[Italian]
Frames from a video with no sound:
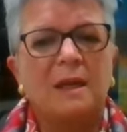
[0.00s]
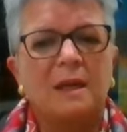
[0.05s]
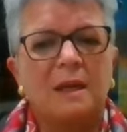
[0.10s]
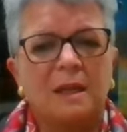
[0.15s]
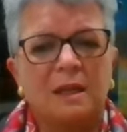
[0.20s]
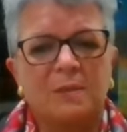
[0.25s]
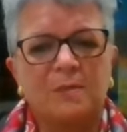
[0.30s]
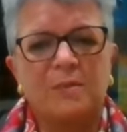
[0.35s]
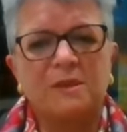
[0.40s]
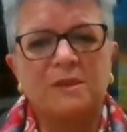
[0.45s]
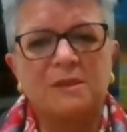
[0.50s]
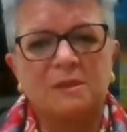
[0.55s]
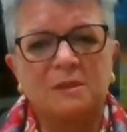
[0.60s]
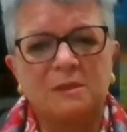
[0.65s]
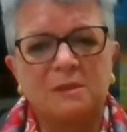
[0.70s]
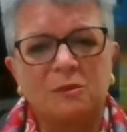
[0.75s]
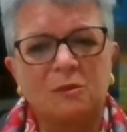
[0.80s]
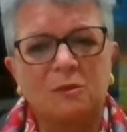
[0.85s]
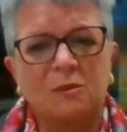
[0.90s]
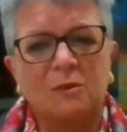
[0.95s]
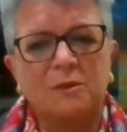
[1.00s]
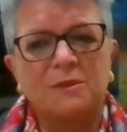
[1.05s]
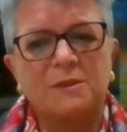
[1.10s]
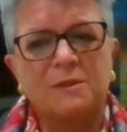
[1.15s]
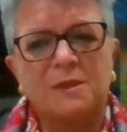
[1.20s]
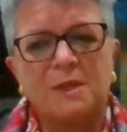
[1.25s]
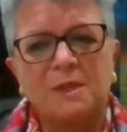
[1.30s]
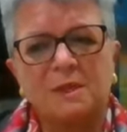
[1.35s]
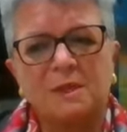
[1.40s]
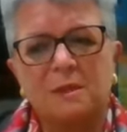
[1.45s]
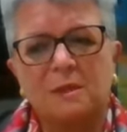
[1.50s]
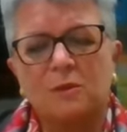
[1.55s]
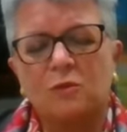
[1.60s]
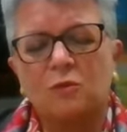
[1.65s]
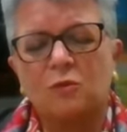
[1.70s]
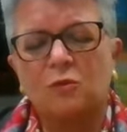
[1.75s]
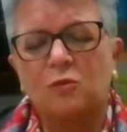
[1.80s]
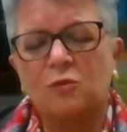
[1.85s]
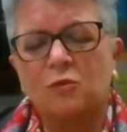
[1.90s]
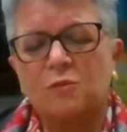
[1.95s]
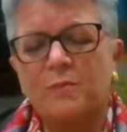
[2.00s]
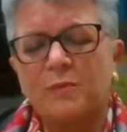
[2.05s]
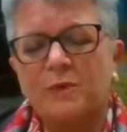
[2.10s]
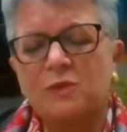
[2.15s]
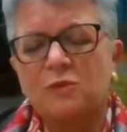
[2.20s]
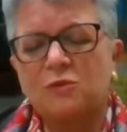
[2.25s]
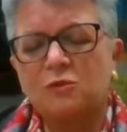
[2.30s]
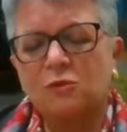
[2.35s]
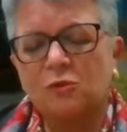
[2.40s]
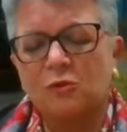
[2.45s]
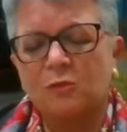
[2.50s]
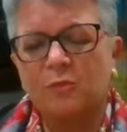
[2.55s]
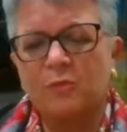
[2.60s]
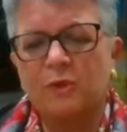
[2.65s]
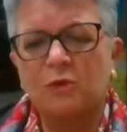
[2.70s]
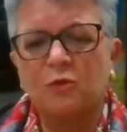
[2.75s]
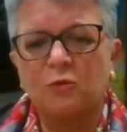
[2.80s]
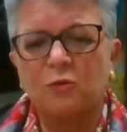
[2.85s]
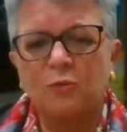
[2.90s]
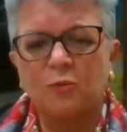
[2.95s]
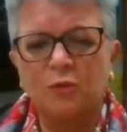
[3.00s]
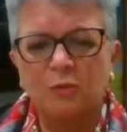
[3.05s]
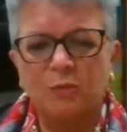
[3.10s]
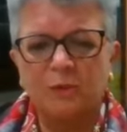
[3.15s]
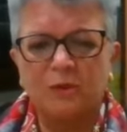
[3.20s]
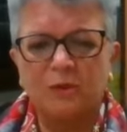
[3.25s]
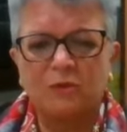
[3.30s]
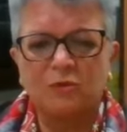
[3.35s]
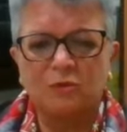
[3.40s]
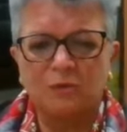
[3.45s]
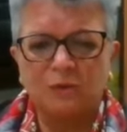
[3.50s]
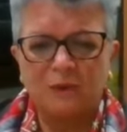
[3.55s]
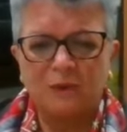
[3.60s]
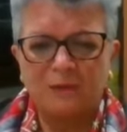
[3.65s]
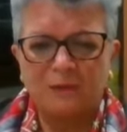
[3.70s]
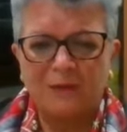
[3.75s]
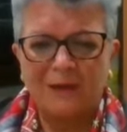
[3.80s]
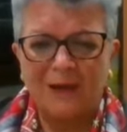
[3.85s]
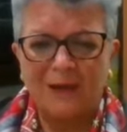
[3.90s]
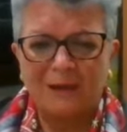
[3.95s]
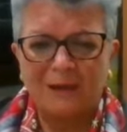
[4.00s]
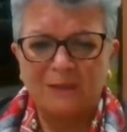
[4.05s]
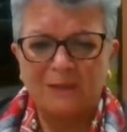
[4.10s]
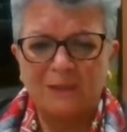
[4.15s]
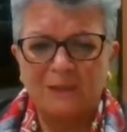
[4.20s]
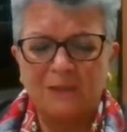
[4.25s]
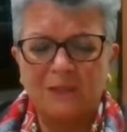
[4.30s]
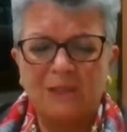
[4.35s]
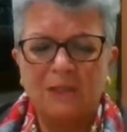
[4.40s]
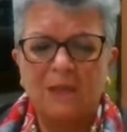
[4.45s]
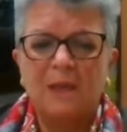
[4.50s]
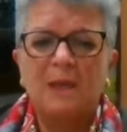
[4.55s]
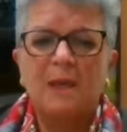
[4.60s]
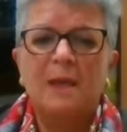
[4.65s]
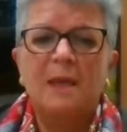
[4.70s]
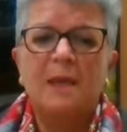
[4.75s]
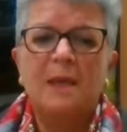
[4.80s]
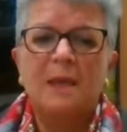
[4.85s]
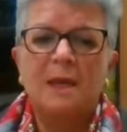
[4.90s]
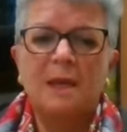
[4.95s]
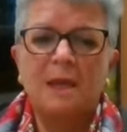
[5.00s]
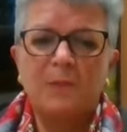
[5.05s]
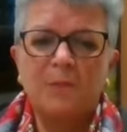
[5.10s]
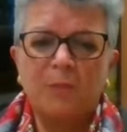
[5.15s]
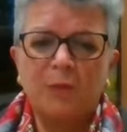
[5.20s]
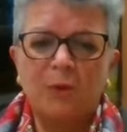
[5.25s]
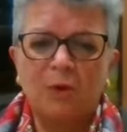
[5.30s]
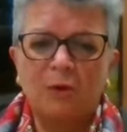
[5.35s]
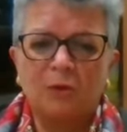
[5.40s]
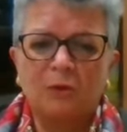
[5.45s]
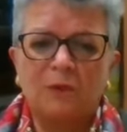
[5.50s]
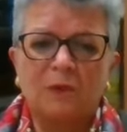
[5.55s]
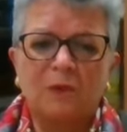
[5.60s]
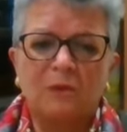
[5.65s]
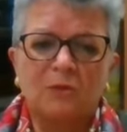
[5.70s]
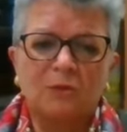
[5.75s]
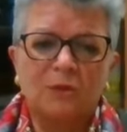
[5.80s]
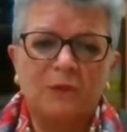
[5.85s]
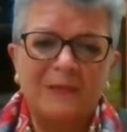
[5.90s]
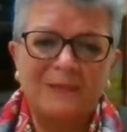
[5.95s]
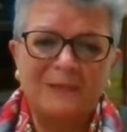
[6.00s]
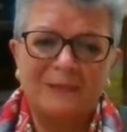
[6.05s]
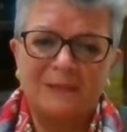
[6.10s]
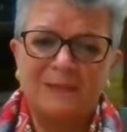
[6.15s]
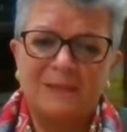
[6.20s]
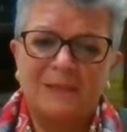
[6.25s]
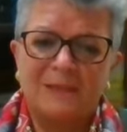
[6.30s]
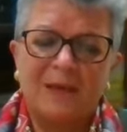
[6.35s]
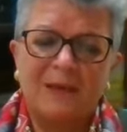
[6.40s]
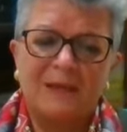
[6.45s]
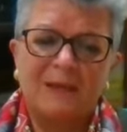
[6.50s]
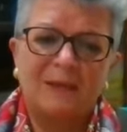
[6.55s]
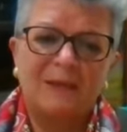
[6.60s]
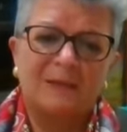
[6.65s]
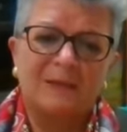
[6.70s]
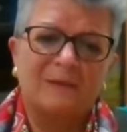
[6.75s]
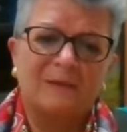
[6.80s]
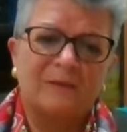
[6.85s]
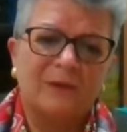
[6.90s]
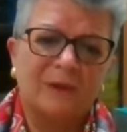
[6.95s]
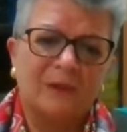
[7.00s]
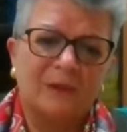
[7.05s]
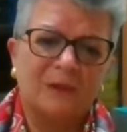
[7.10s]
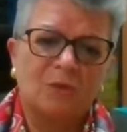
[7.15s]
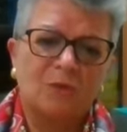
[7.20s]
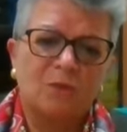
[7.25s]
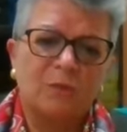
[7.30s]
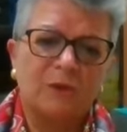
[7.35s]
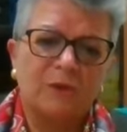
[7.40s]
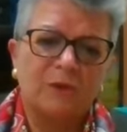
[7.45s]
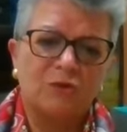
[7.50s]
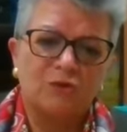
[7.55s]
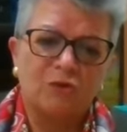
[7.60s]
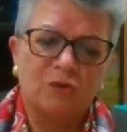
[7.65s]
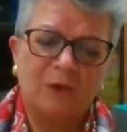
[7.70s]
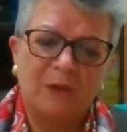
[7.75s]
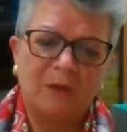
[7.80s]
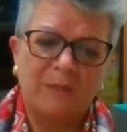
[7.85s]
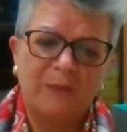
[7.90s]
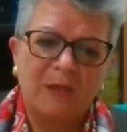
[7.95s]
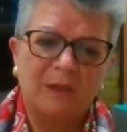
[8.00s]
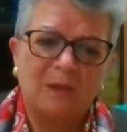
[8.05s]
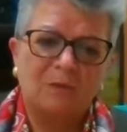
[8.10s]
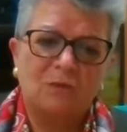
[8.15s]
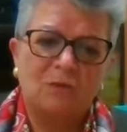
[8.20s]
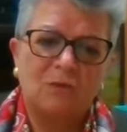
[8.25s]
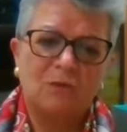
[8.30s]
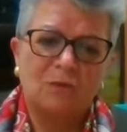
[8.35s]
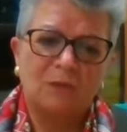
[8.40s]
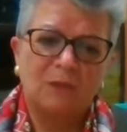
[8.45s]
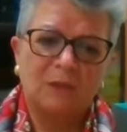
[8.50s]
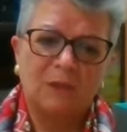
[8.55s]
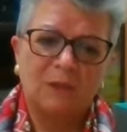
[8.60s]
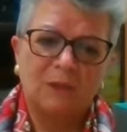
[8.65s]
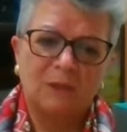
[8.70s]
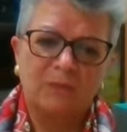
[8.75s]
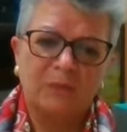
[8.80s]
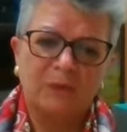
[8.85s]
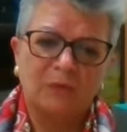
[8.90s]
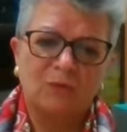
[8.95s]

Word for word: l'herpes zoster colpiscono per lo più persone fragili e portano gli anziani ad avere un peggioramento delle